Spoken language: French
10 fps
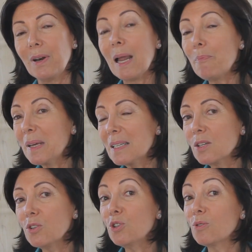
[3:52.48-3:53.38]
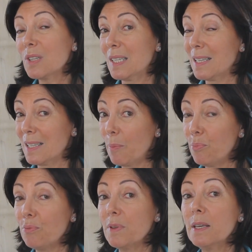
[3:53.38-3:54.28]
la personne dans ses
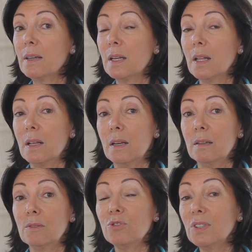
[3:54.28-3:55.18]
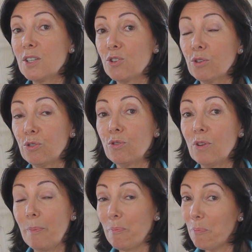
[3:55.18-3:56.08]
appuis, de telle sorte que
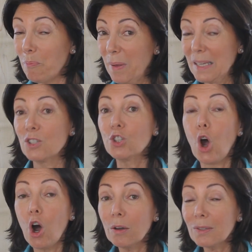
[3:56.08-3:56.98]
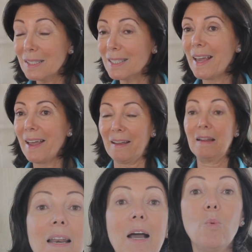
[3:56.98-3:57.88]
la personne entière,
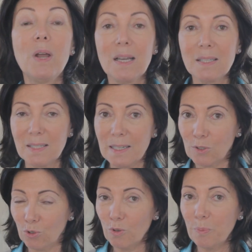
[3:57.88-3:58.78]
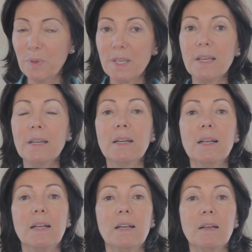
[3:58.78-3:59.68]
là où elle a ses deux pieds,
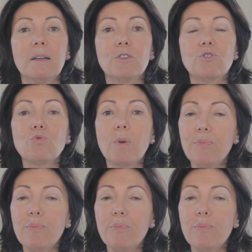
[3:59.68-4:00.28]
euh, soit